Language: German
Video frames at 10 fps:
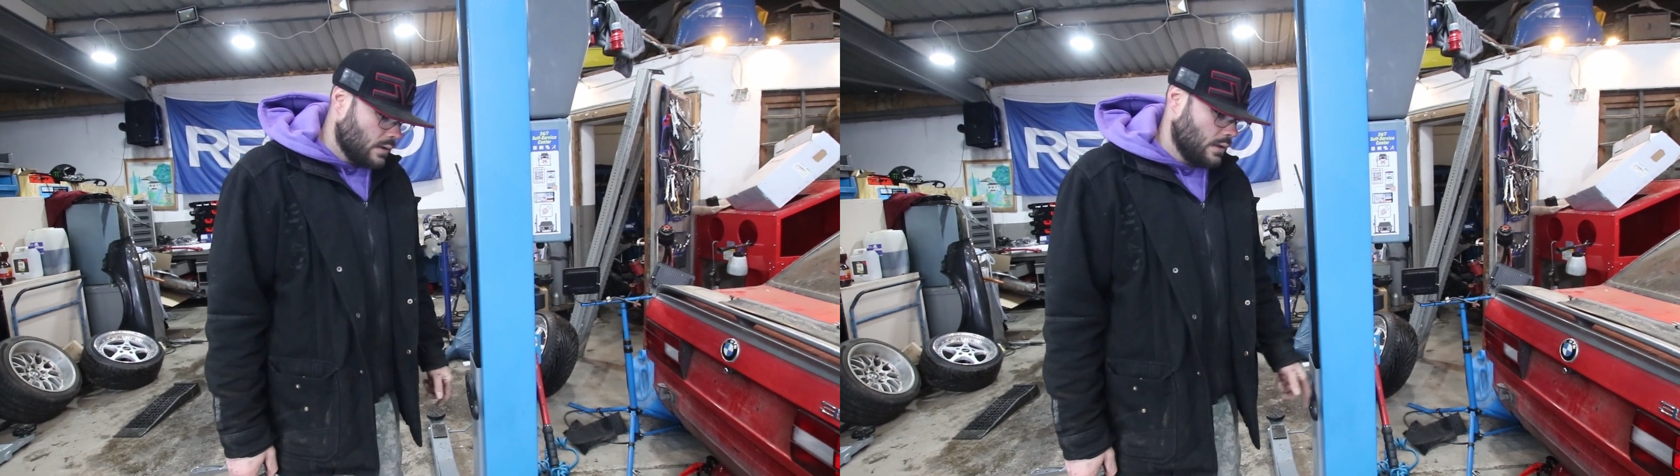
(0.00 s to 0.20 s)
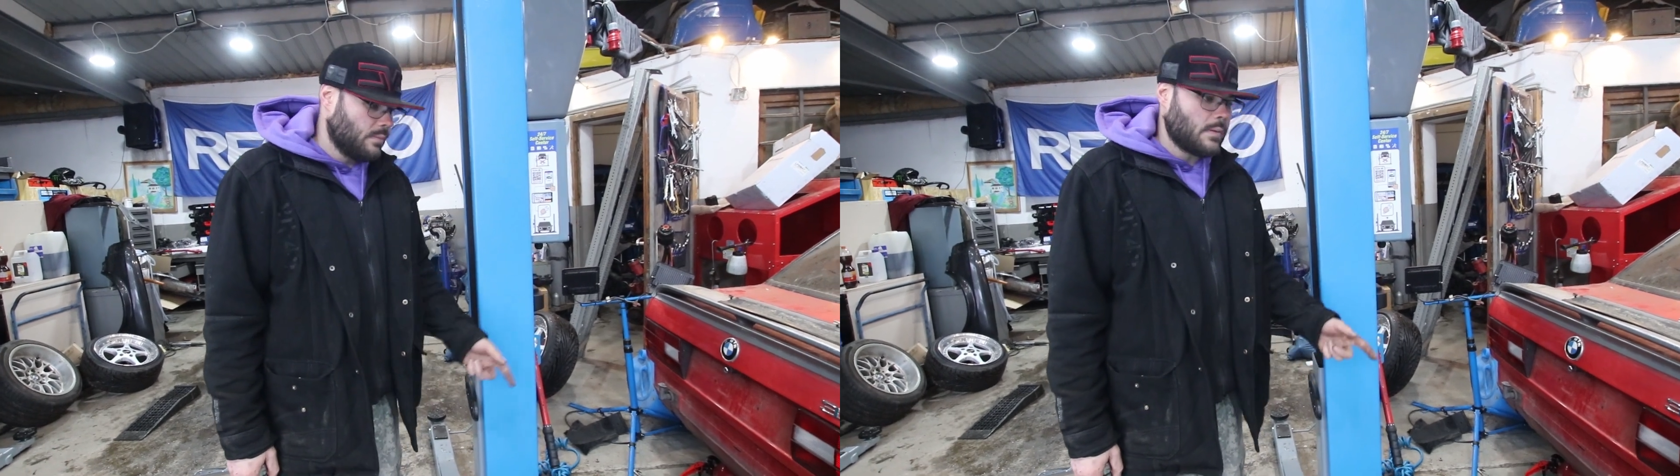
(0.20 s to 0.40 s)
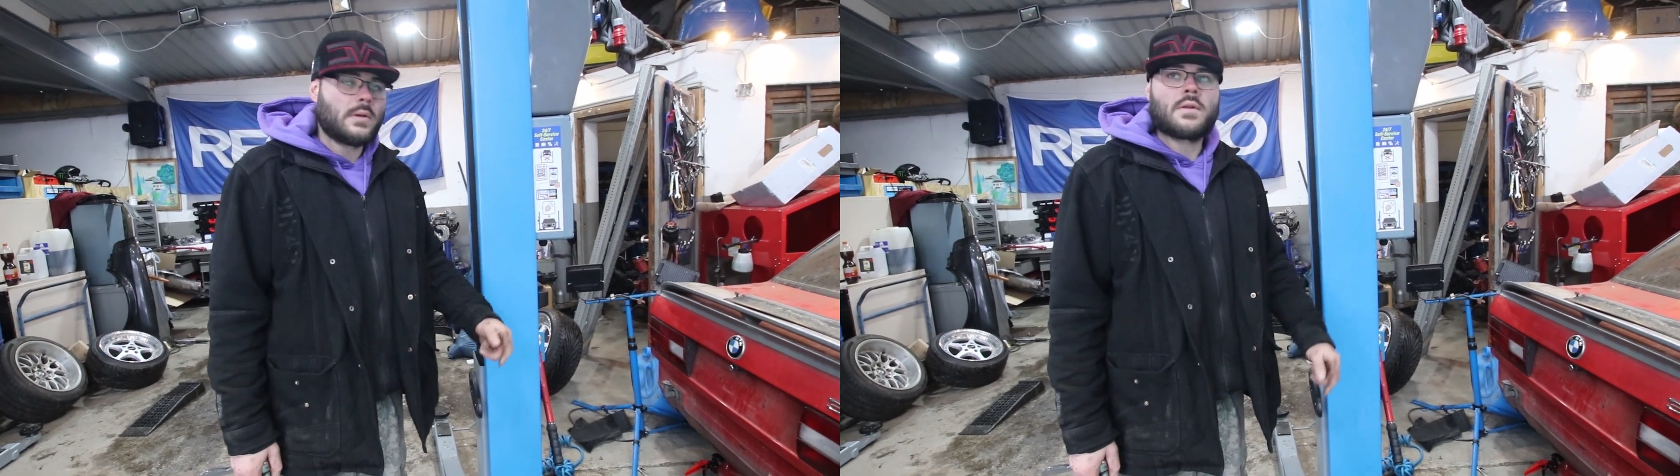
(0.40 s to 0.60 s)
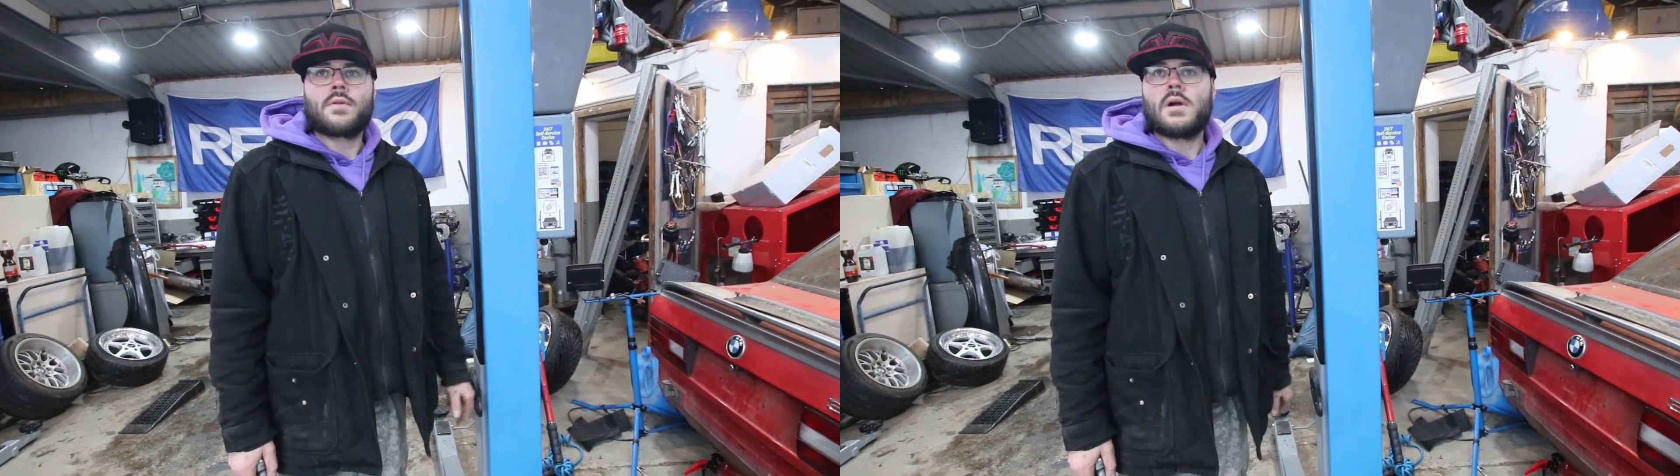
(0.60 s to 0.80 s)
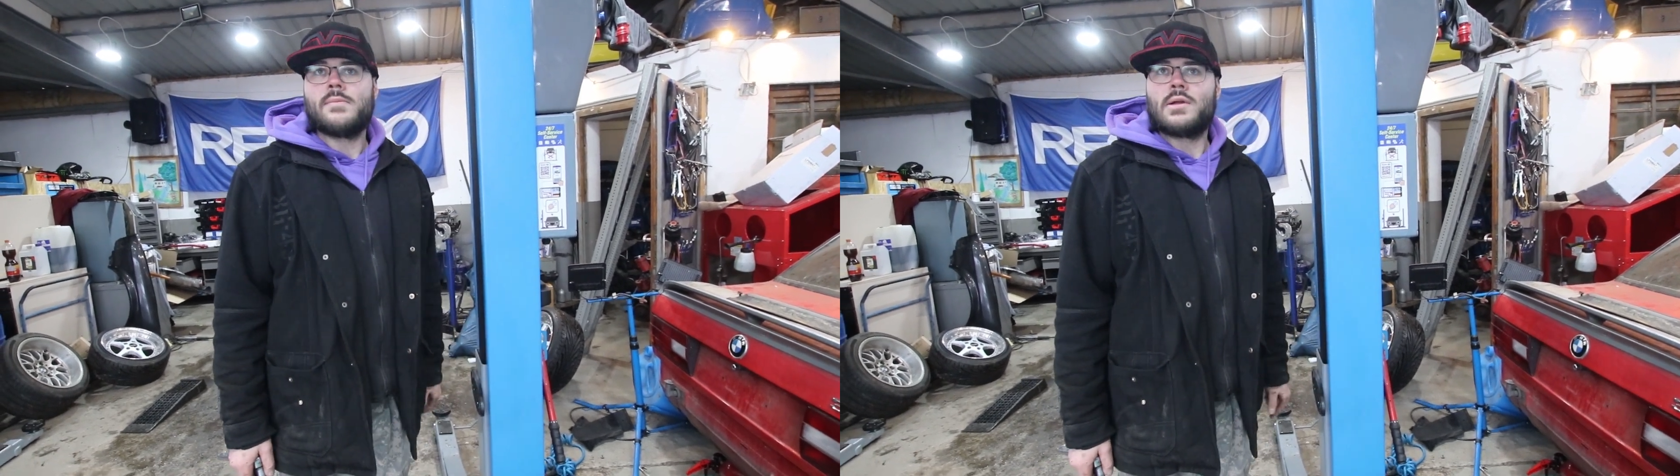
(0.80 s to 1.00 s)
ja, dann machen wir das
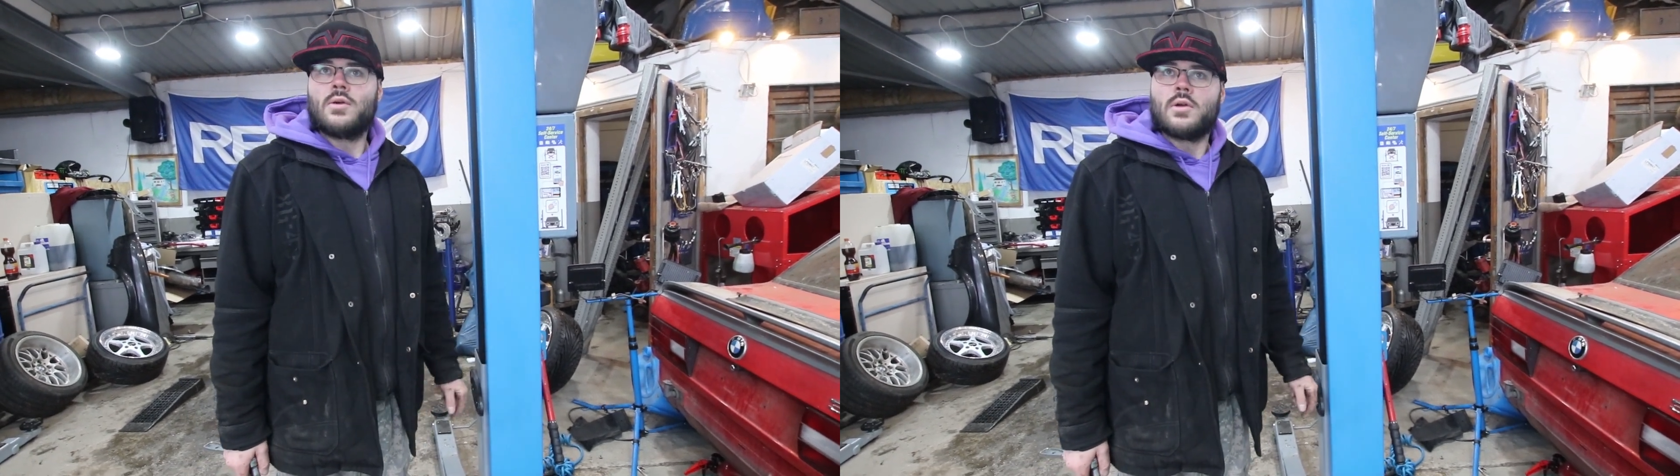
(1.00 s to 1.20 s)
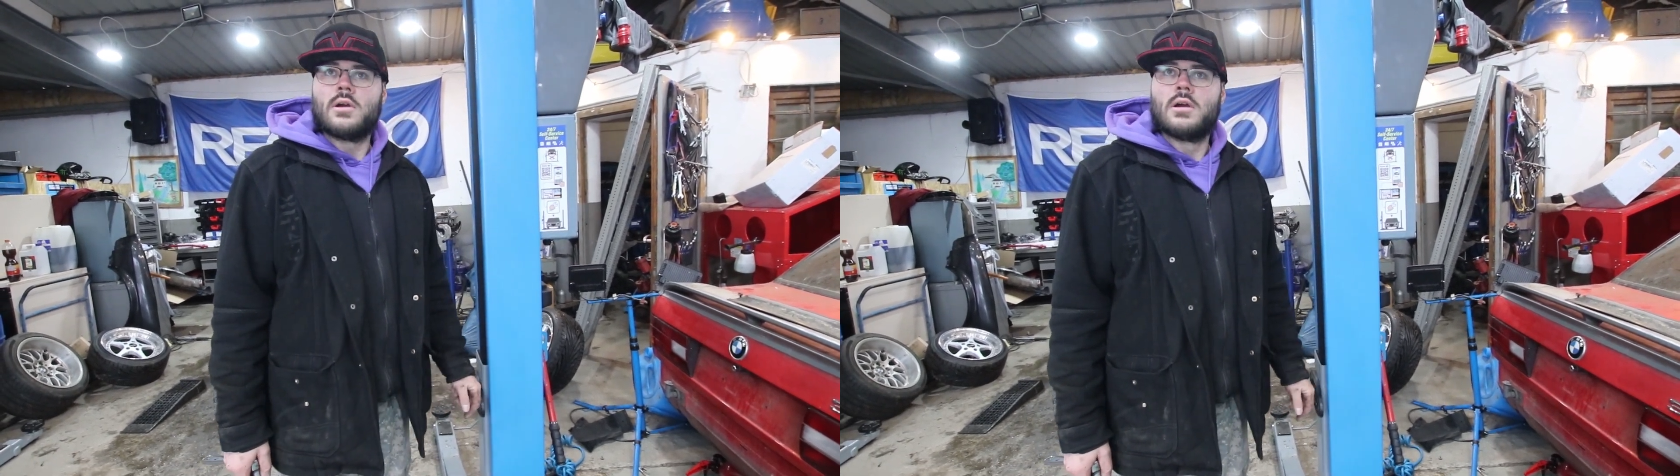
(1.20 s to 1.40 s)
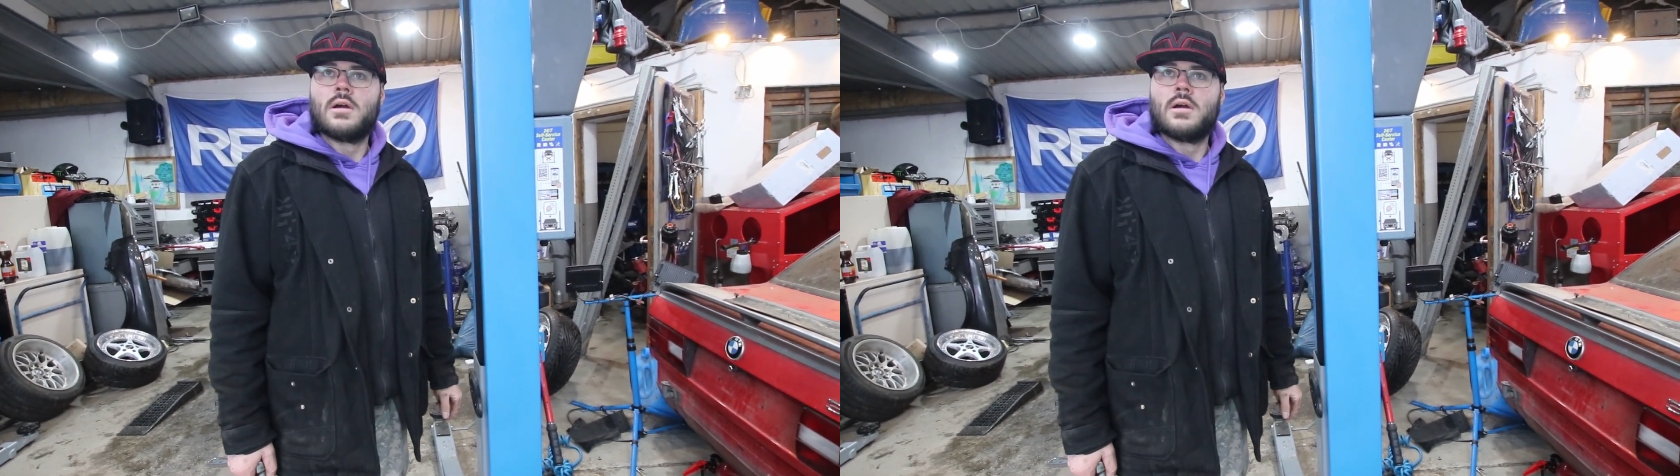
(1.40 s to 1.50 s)
doch einmal neu.